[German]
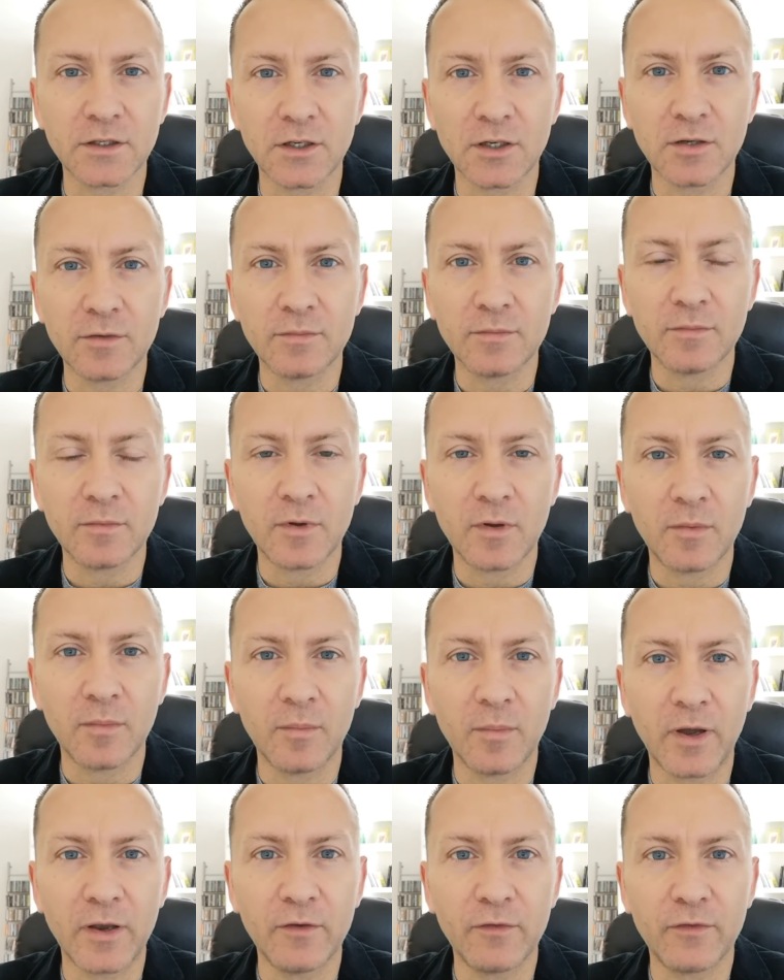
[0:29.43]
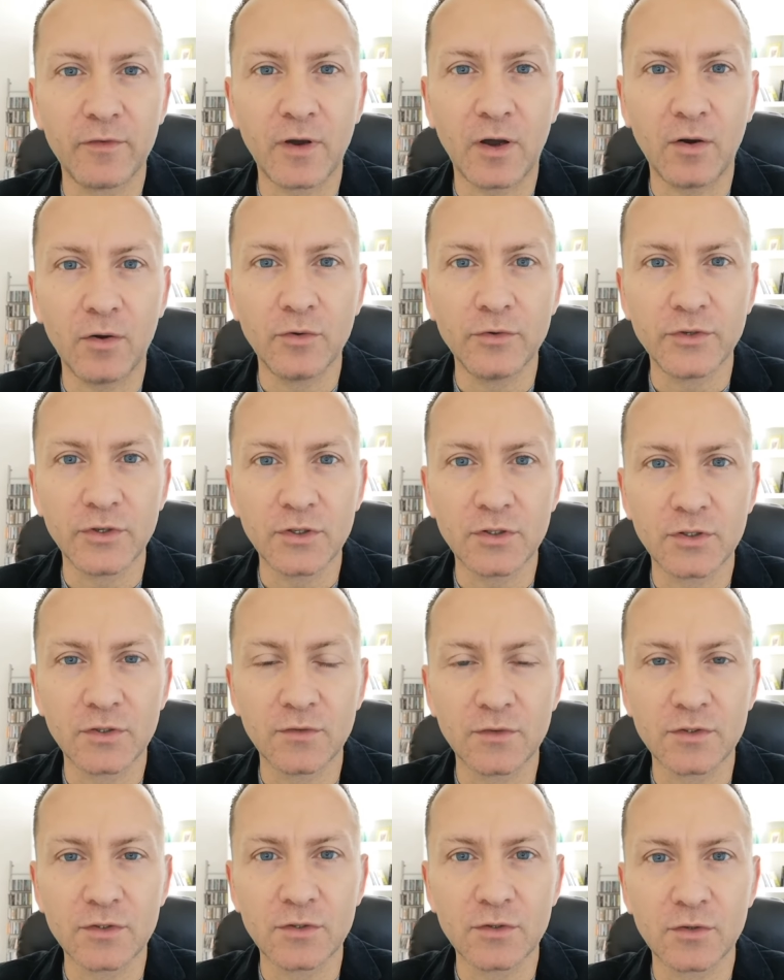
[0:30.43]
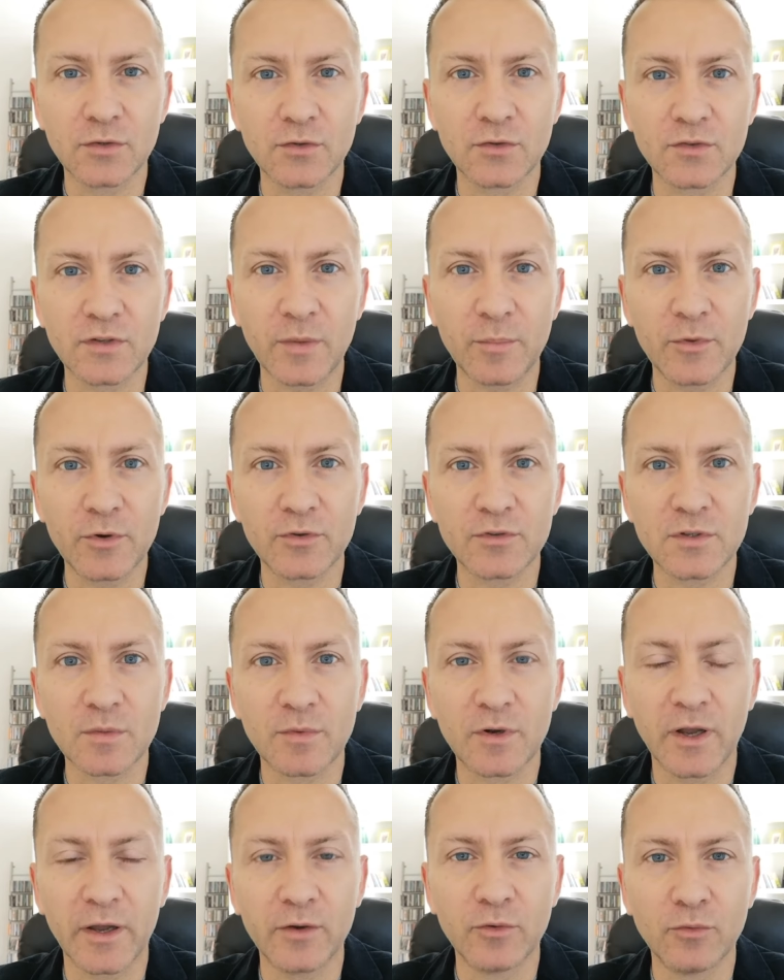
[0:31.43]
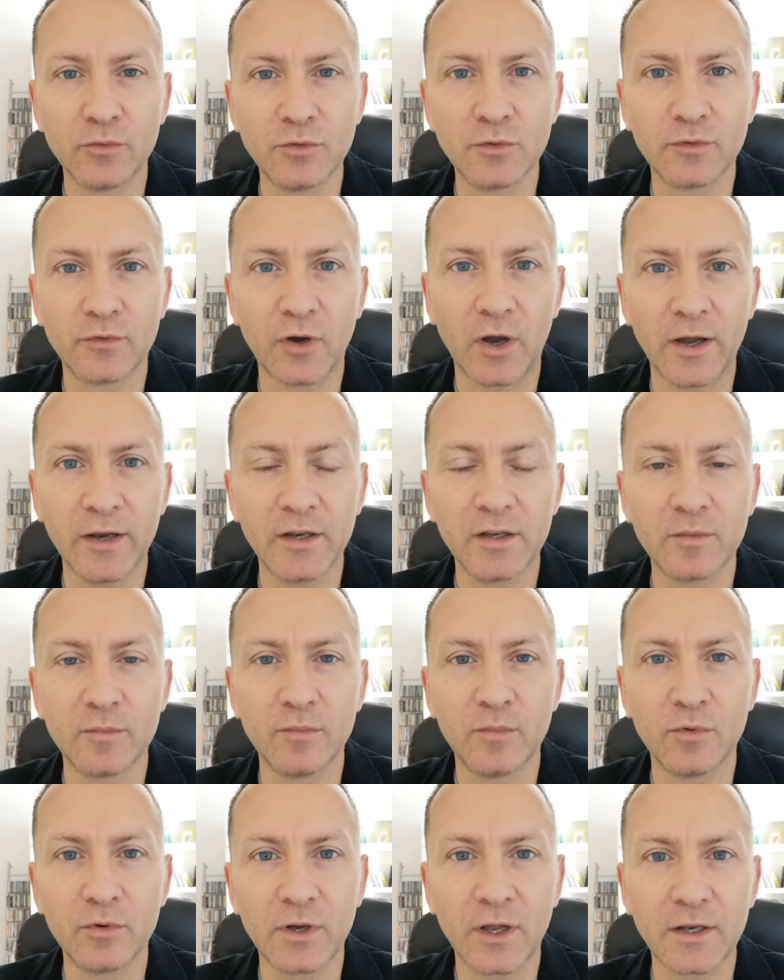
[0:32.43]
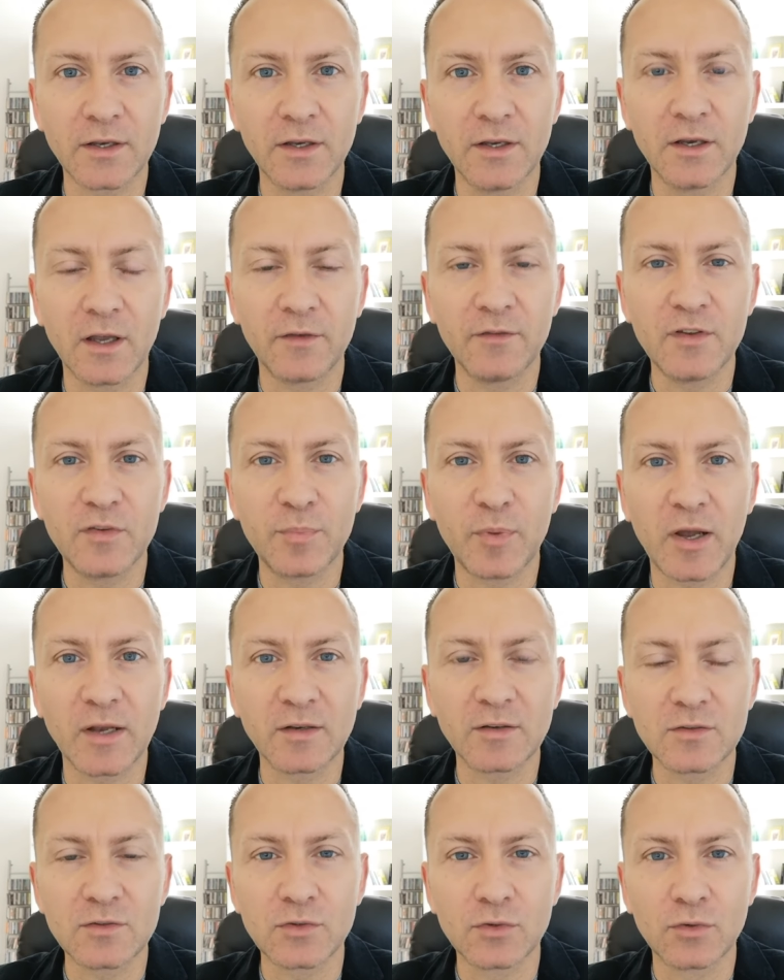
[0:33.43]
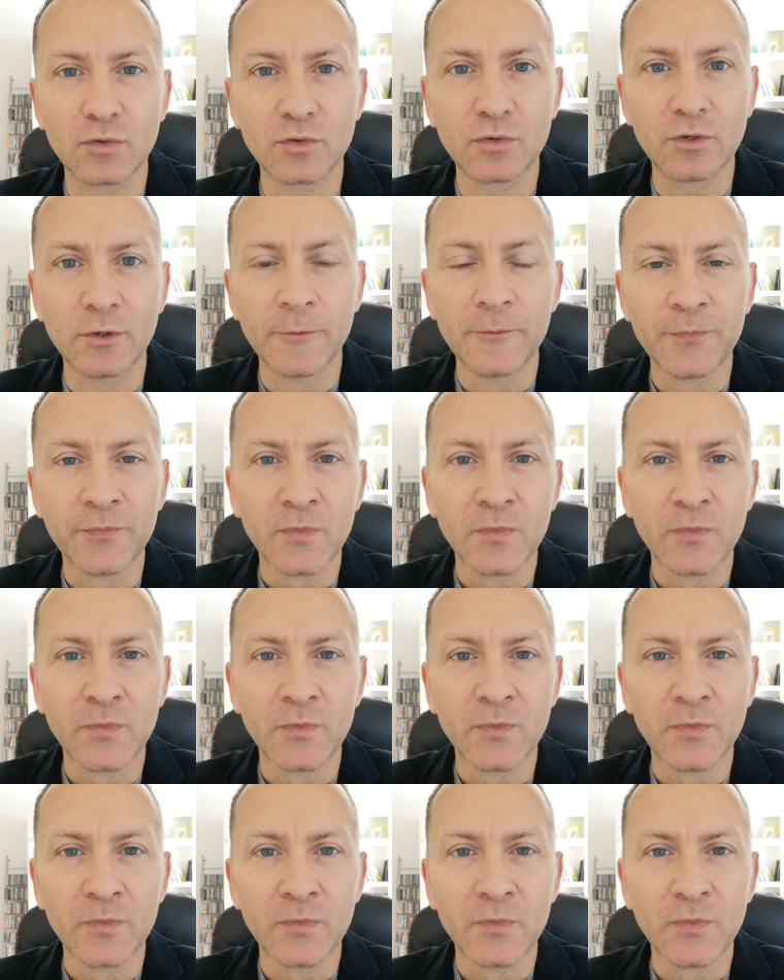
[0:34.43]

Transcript: Ähm, meine Frau und ich, wir sind zusammen mit unserem kleinen Hund vor einigen Monaten hier nach Wiesbaden gezogen.